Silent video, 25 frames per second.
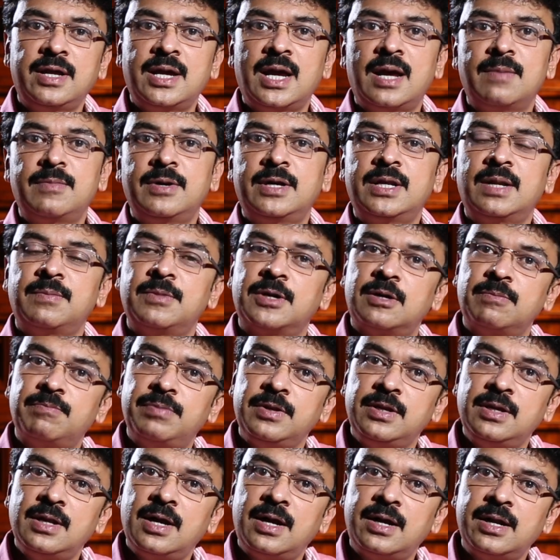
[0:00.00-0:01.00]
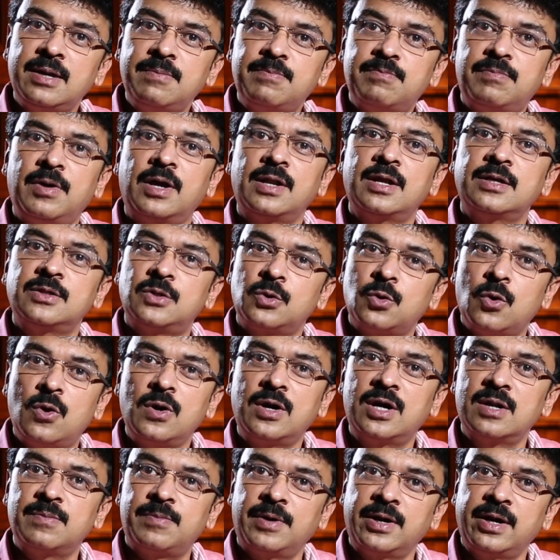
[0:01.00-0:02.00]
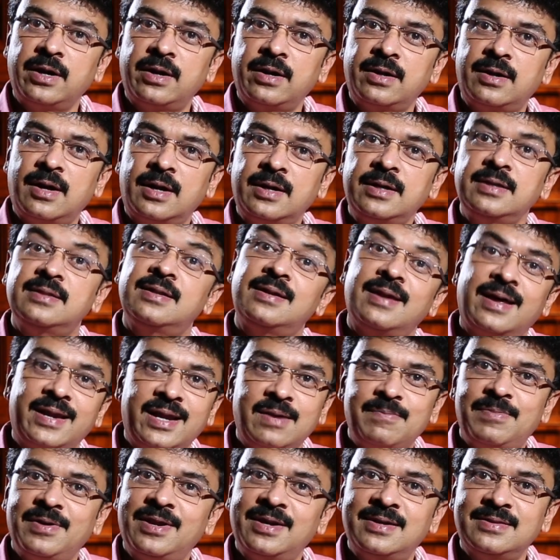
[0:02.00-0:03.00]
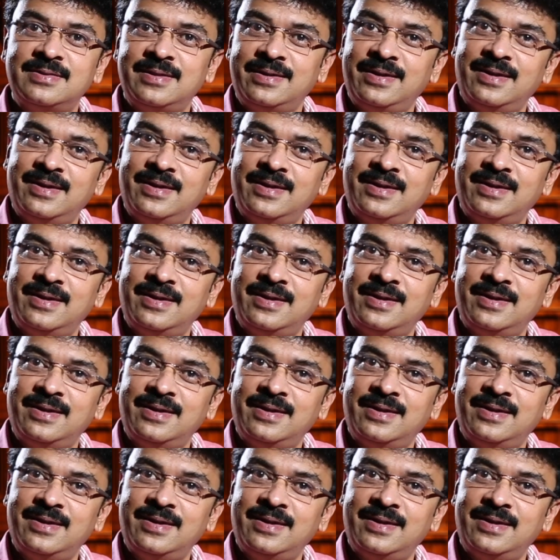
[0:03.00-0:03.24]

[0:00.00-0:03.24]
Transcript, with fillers: தெரியாமல் நமக்கு பின்னாடி பல துரோகங்களை பண்ணிட்டு இருக்காங்க இது நிறைய பேருக்கு